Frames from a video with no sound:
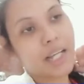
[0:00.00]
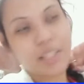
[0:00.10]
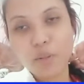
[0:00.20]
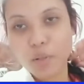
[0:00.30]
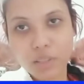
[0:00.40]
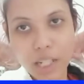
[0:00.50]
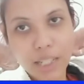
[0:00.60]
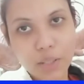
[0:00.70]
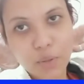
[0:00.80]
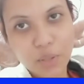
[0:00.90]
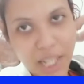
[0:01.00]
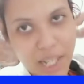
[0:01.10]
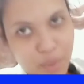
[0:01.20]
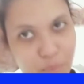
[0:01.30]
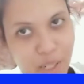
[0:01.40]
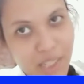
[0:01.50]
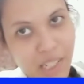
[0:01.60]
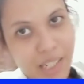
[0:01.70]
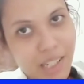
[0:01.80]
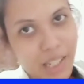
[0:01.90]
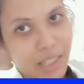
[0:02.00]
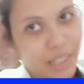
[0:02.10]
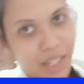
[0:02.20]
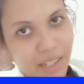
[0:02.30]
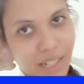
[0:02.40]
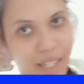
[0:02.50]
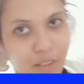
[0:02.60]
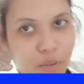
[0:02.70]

যাই হোক নাই হোক একবার গেলে এই ঠান্ডায়